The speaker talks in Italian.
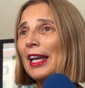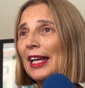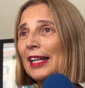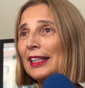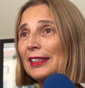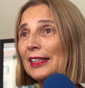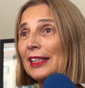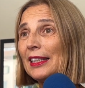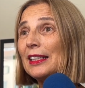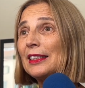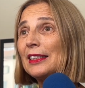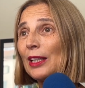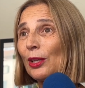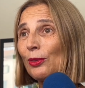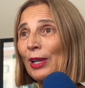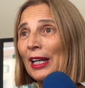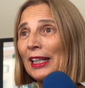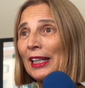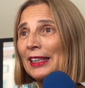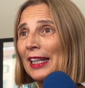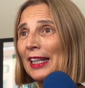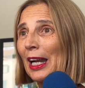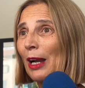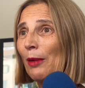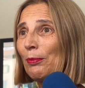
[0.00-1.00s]
Esiste
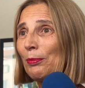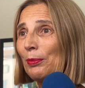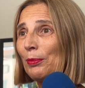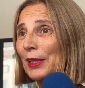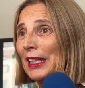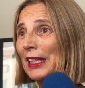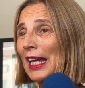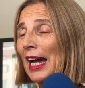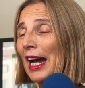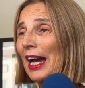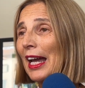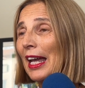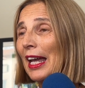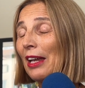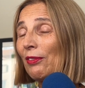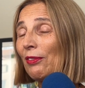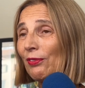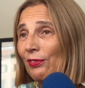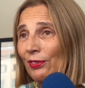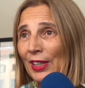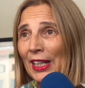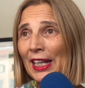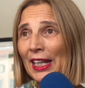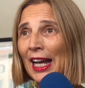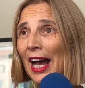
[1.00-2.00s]
una terapia
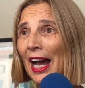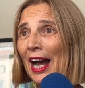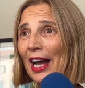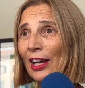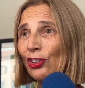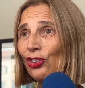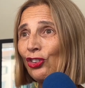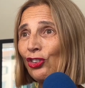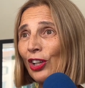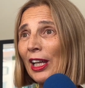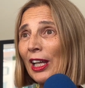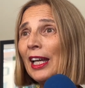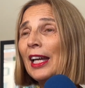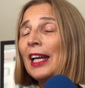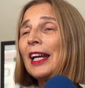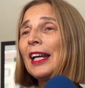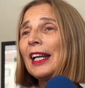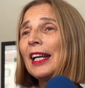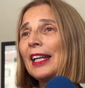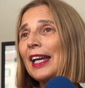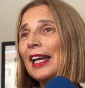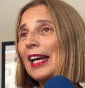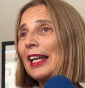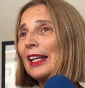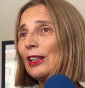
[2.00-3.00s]
efficace
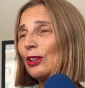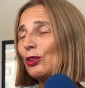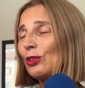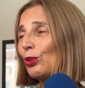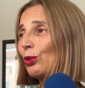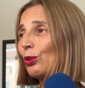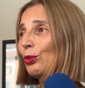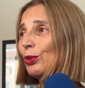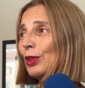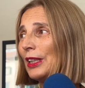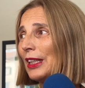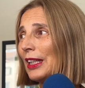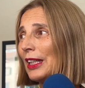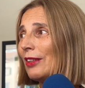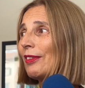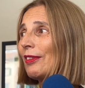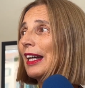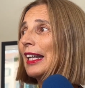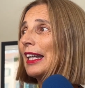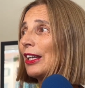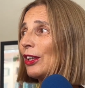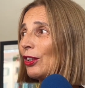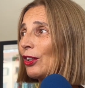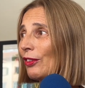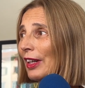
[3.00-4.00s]
che è
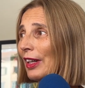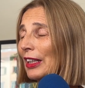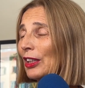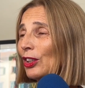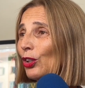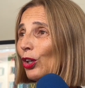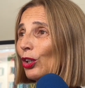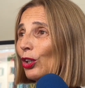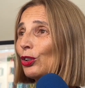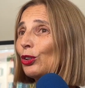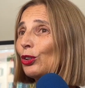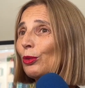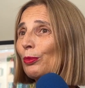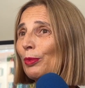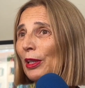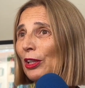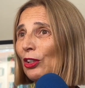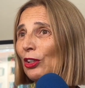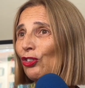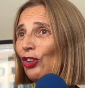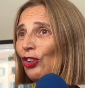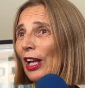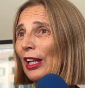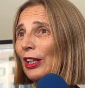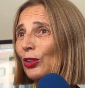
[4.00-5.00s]
risolutiva nel
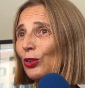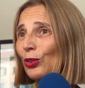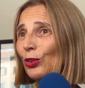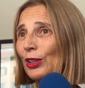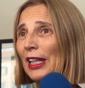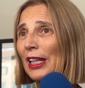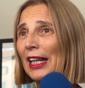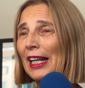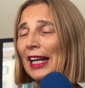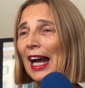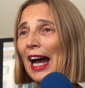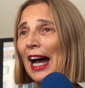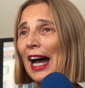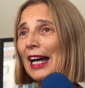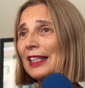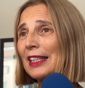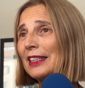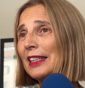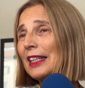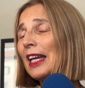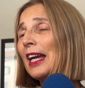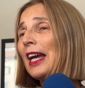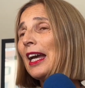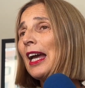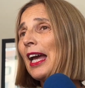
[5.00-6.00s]
98% dei
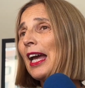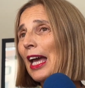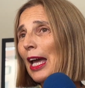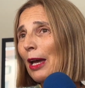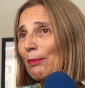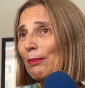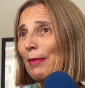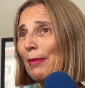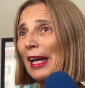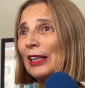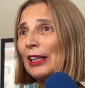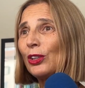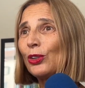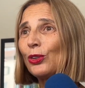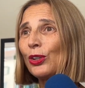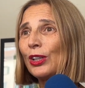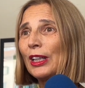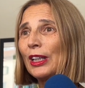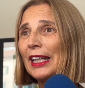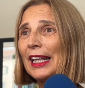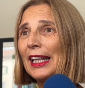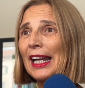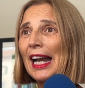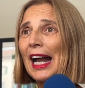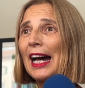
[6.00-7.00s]
casi, è ben
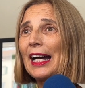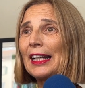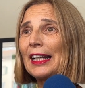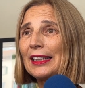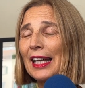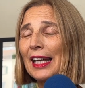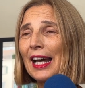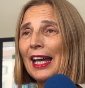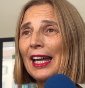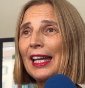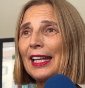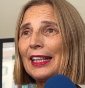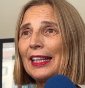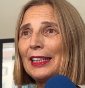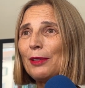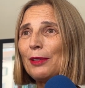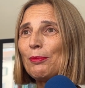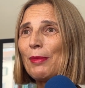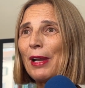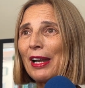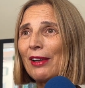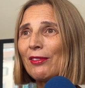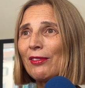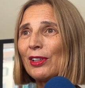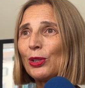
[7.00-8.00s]
tollerata e di
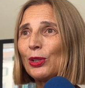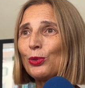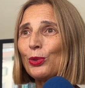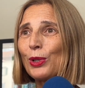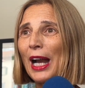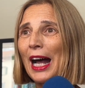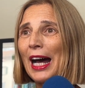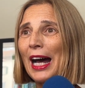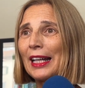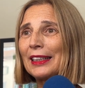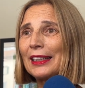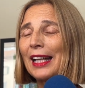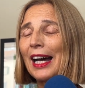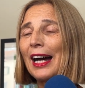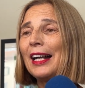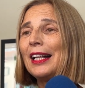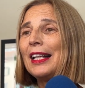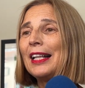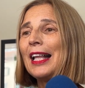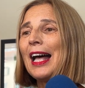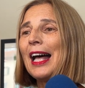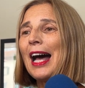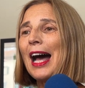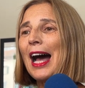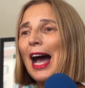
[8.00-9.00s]
breve
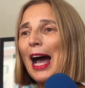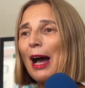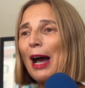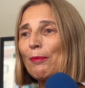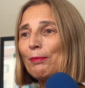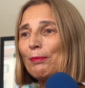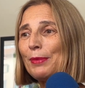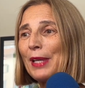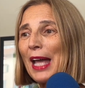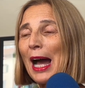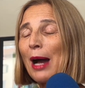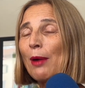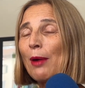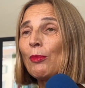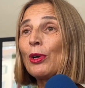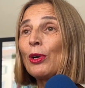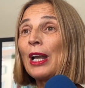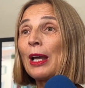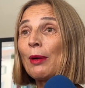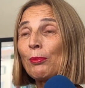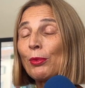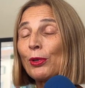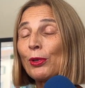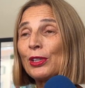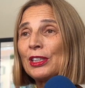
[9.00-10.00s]
durata abbiamo
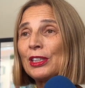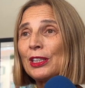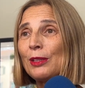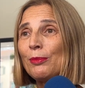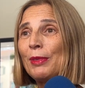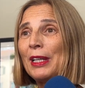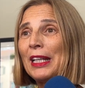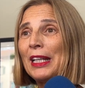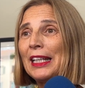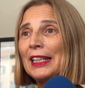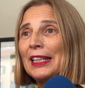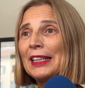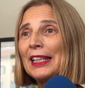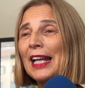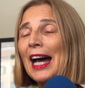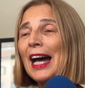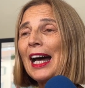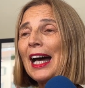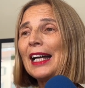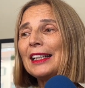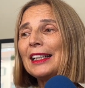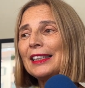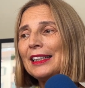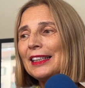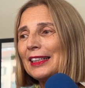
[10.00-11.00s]
la
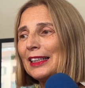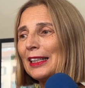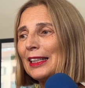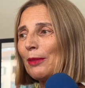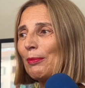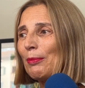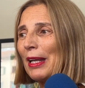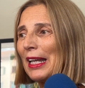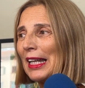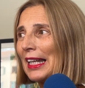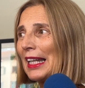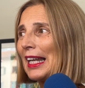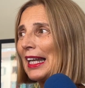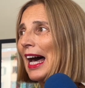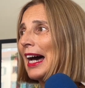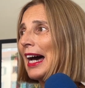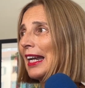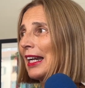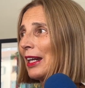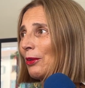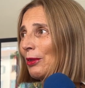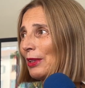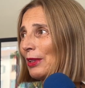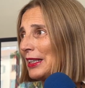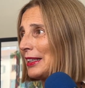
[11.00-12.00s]
possibilità di
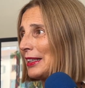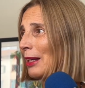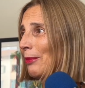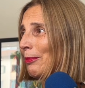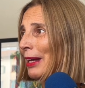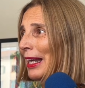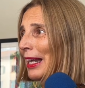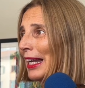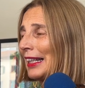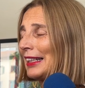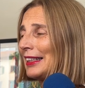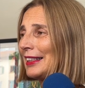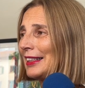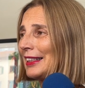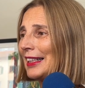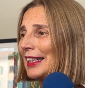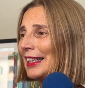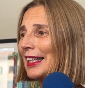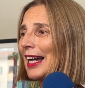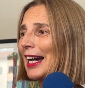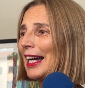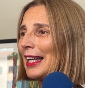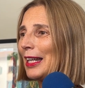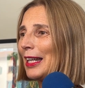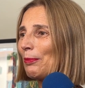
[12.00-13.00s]
debellare questa
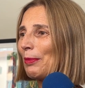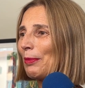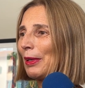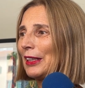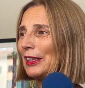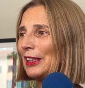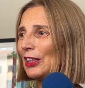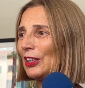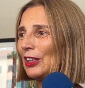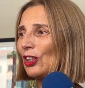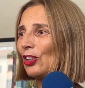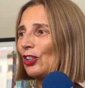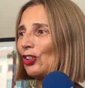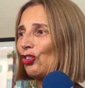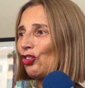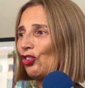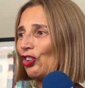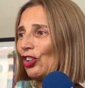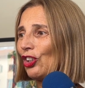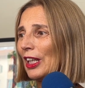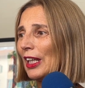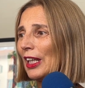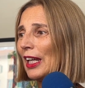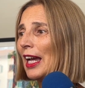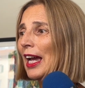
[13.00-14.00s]
malattia, l'epatite
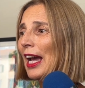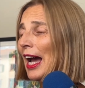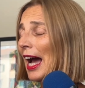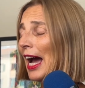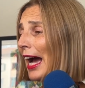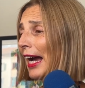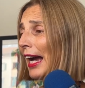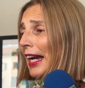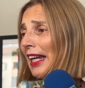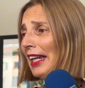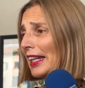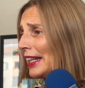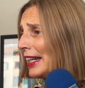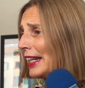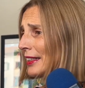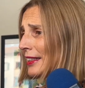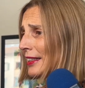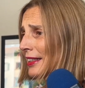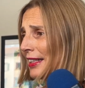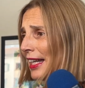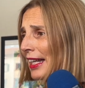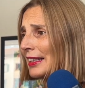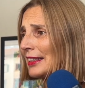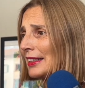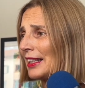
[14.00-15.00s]
C, anche in
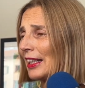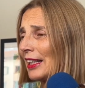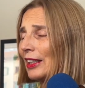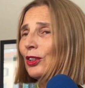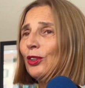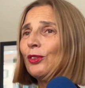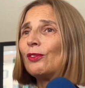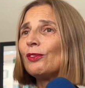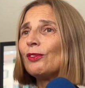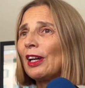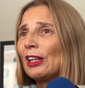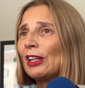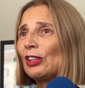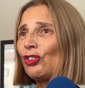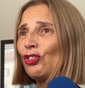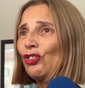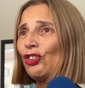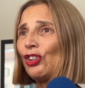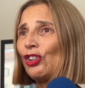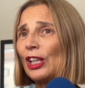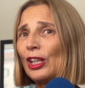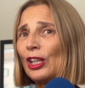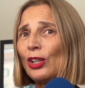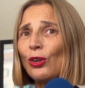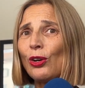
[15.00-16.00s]
assenza di un
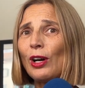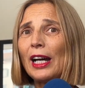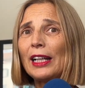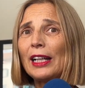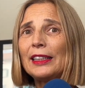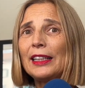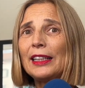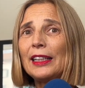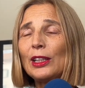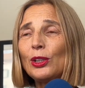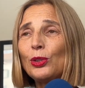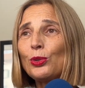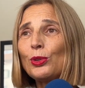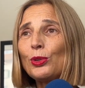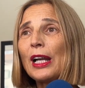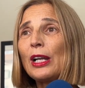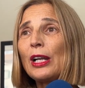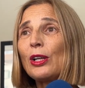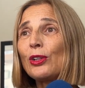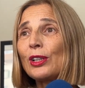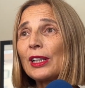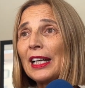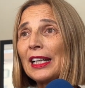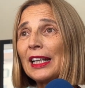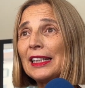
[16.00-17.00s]
vaccino. Addirittura
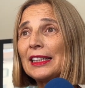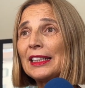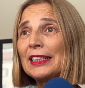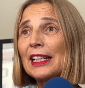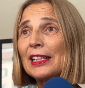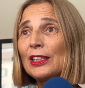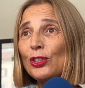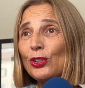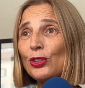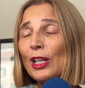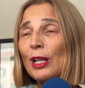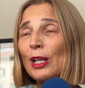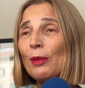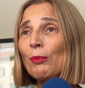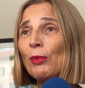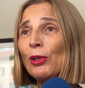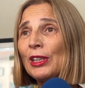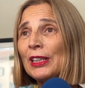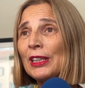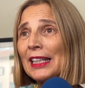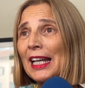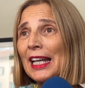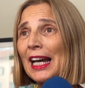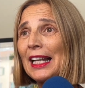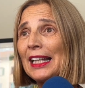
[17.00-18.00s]
l'Organizzazione
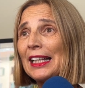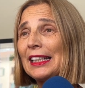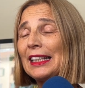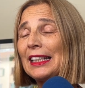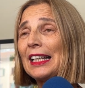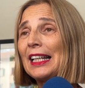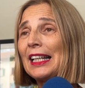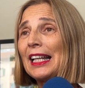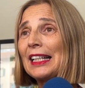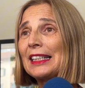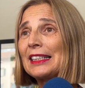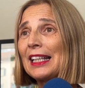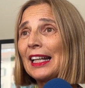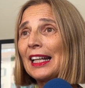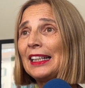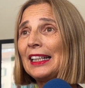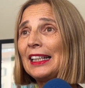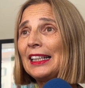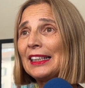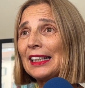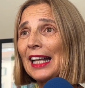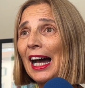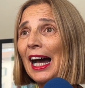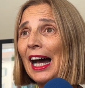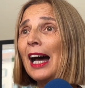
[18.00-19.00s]
Mondiale della
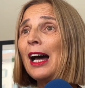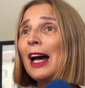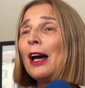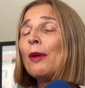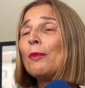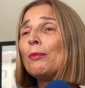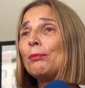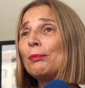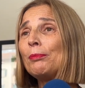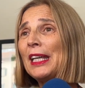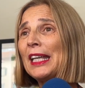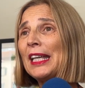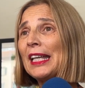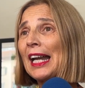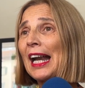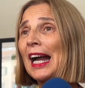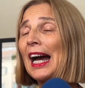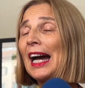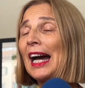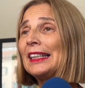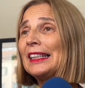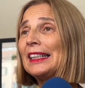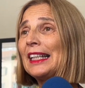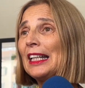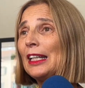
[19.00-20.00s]
Sanità
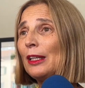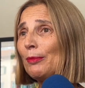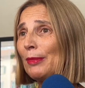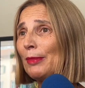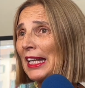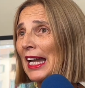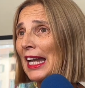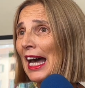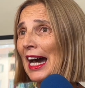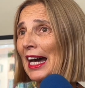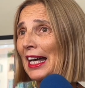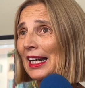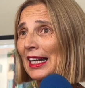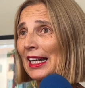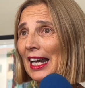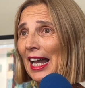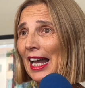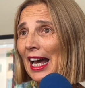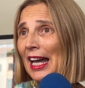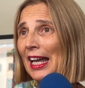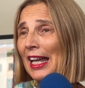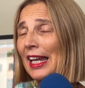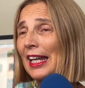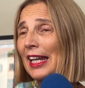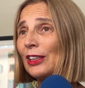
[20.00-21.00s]
mira ad
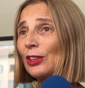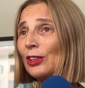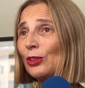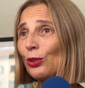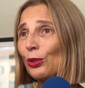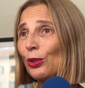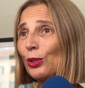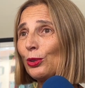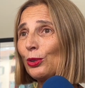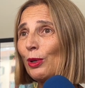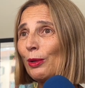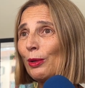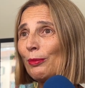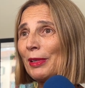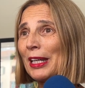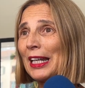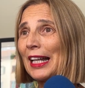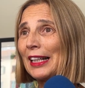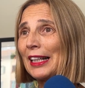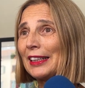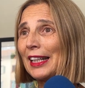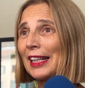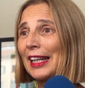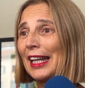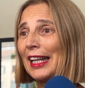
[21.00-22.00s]
eliminarla entro il
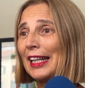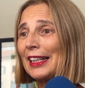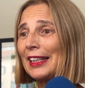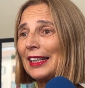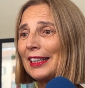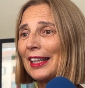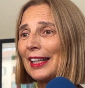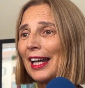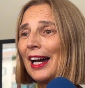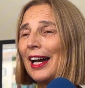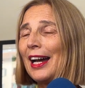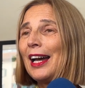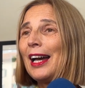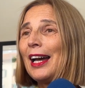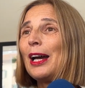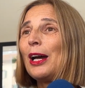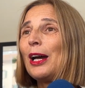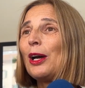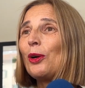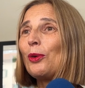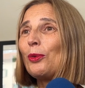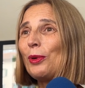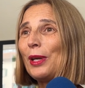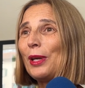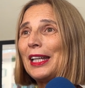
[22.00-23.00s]
2030.
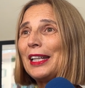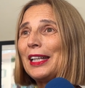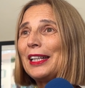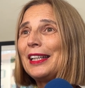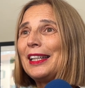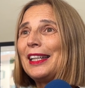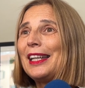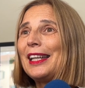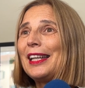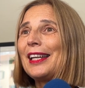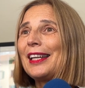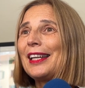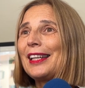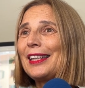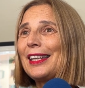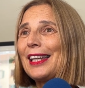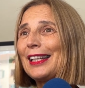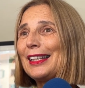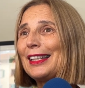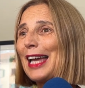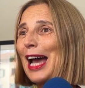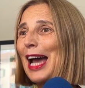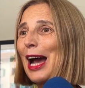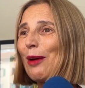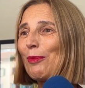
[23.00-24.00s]
Quindi
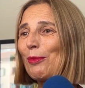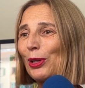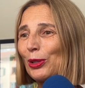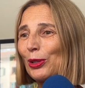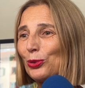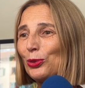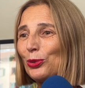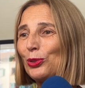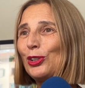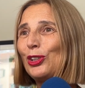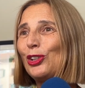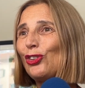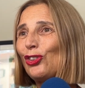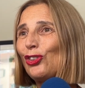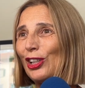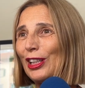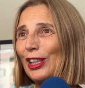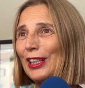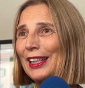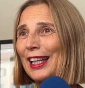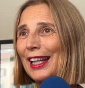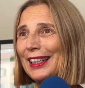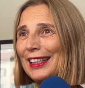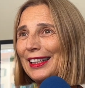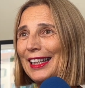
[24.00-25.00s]
chiediamo a tutti i
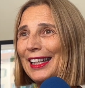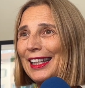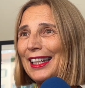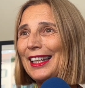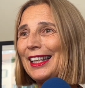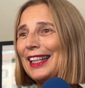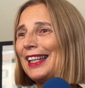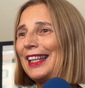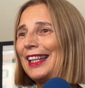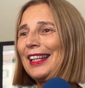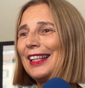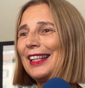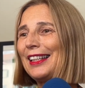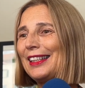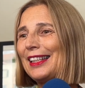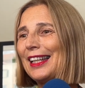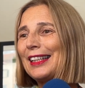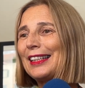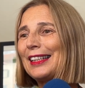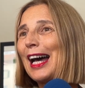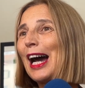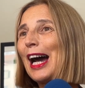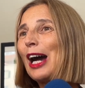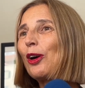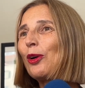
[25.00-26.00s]
cittadini di
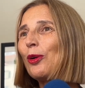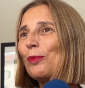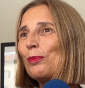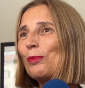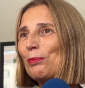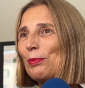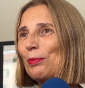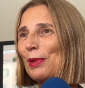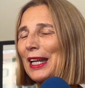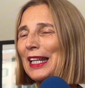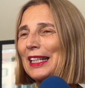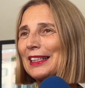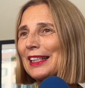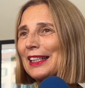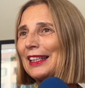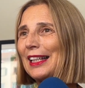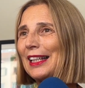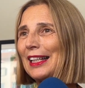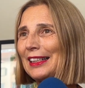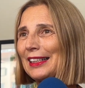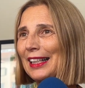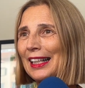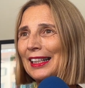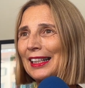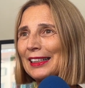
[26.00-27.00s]
età compresa
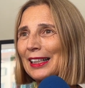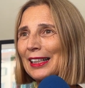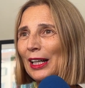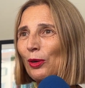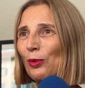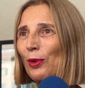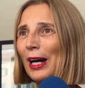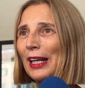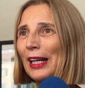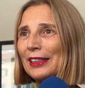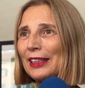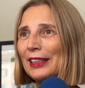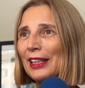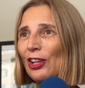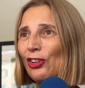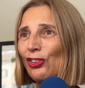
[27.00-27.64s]
dai 34 ai